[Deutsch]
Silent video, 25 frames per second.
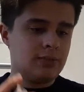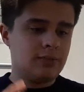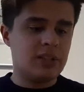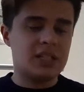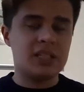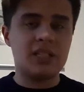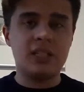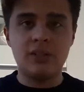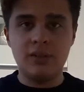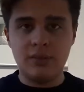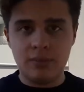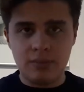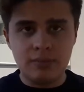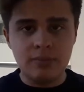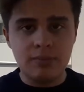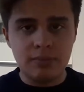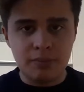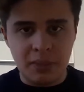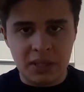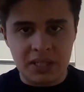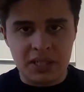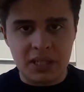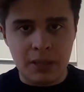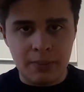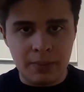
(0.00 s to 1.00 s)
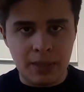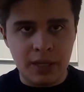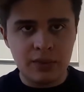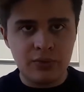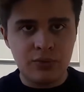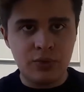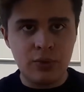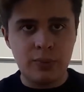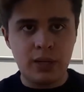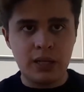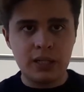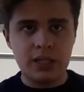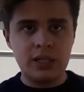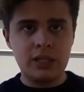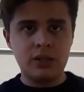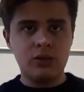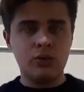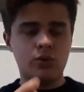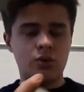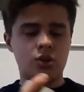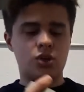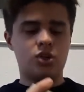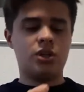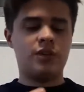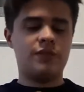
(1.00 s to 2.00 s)
Was sie besser macht für Magie,
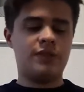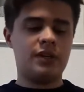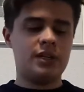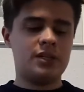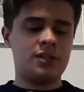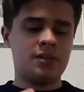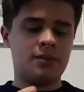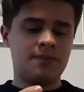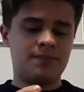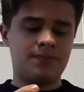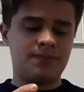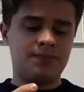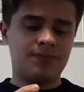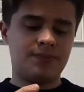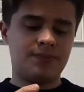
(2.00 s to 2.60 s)
logischerweise.